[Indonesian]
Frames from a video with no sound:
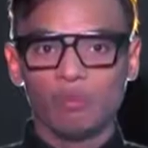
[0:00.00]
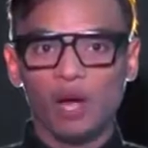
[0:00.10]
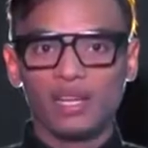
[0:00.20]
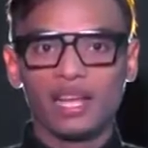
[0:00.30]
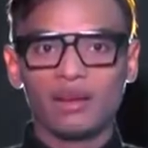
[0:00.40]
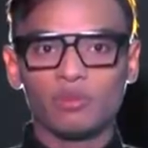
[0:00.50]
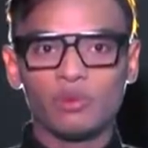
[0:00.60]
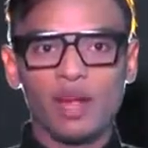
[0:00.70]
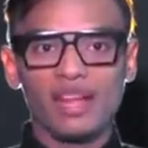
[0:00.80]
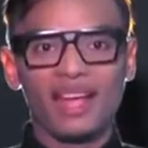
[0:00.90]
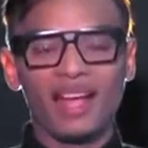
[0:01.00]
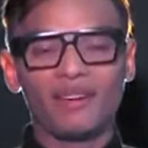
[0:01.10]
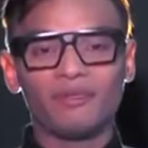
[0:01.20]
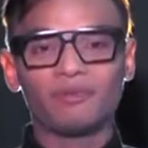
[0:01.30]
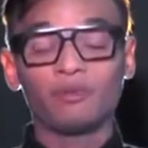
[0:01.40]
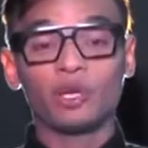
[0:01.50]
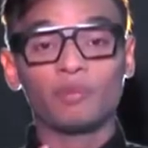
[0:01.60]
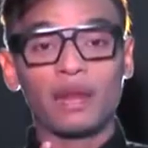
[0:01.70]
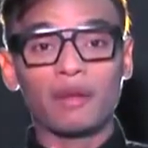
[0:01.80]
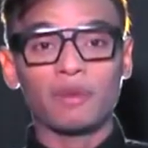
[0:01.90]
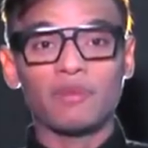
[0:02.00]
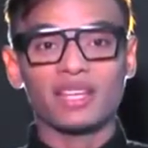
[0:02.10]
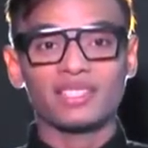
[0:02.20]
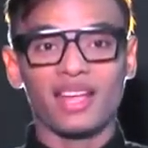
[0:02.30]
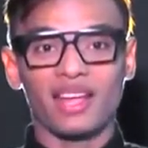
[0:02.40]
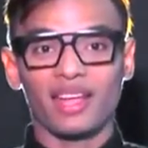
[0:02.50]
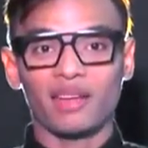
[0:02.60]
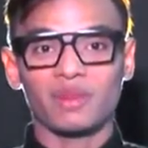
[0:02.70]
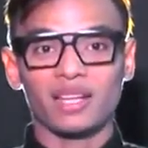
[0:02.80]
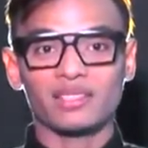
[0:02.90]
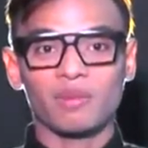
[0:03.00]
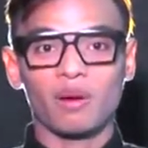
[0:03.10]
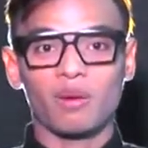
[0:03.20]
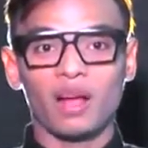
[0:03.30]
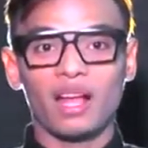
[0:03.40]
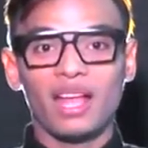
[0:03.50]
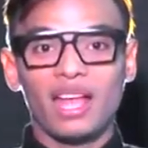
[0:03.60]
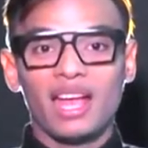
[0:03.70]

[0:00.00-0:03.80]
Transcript: buat kamu yang buat para pemirsa ya merasa bahwa